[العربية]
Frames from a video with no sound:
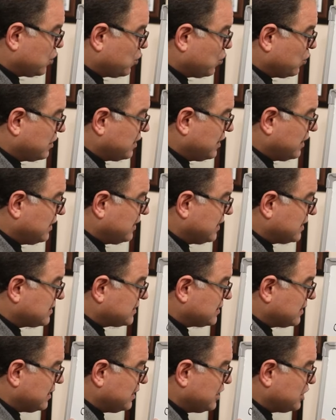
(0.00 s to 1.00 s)

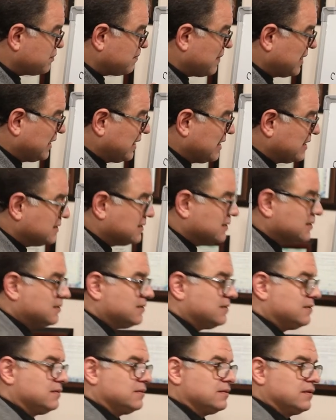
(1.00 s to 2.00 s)
كوتينيوس ليشمنيزس